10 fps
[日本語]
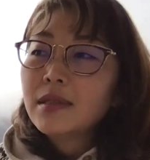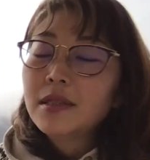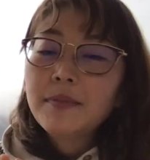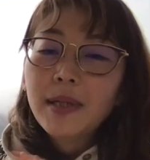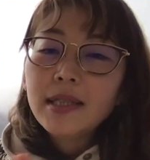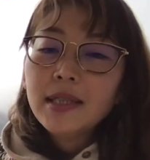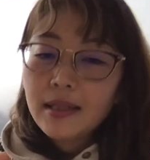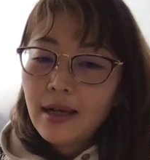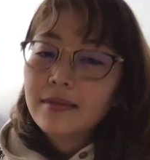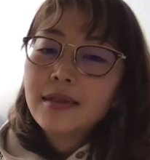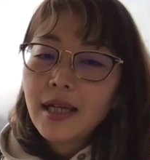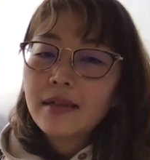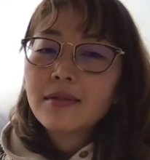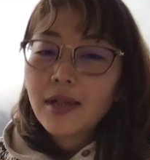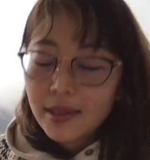素晴らしい格
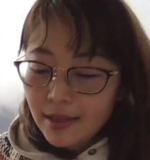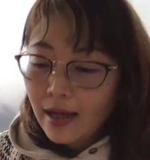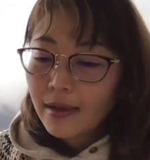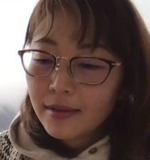言とかさ、